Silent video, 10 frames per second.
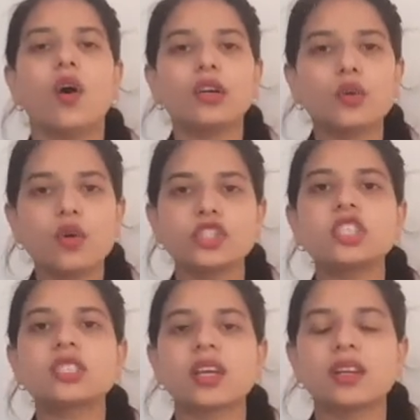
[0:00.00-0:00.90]
और
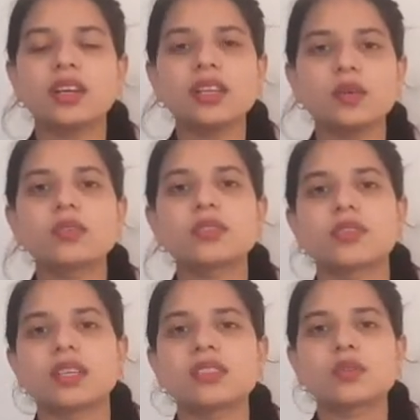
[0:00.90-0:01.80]
कोशिश करना कि उस
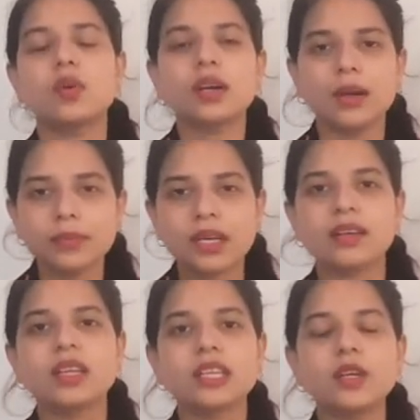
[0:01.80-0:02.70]
स्ट्रेस को कम
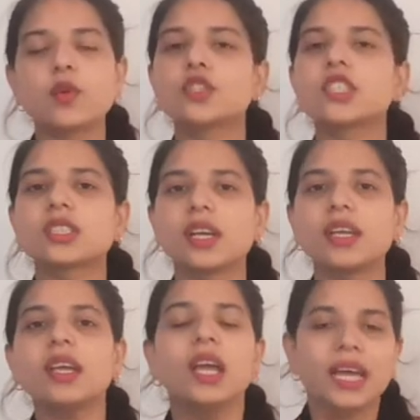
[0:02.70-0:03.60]
करने की कोशिश करें